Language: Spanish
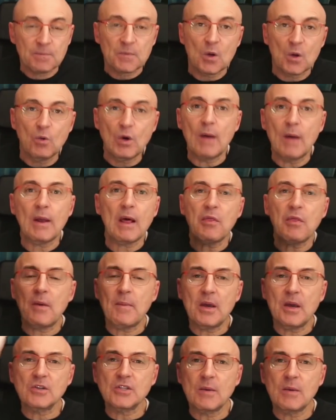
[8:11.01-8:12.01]
Un abrazo,
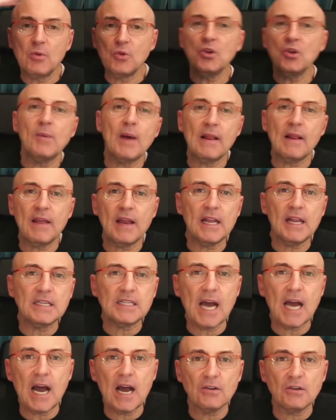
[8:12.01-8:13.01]
amigos de Mundo Maldini.
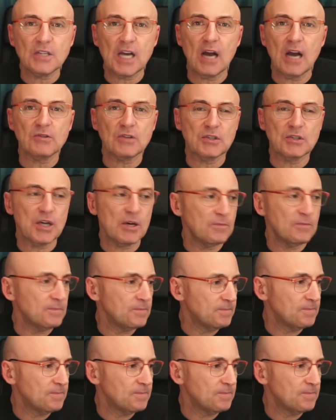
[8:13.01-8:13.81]
Chao, chao, chao, chao.